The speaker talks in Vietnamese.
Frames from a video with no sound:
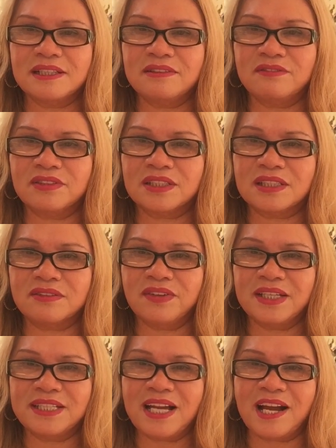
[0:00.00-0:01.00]
thì
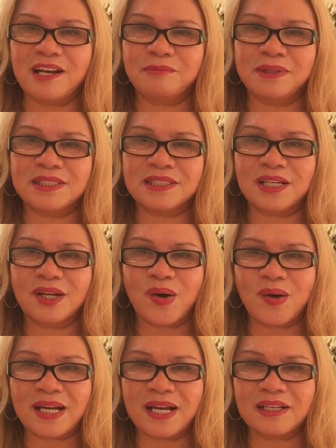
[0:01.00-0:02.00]
về già mình sẽ
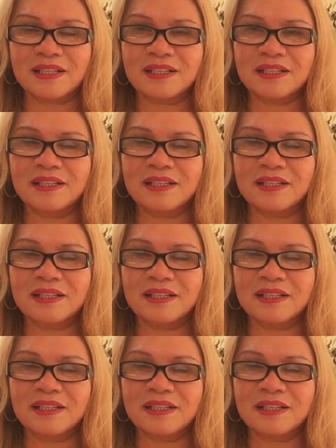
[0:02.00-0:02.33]
khó khăn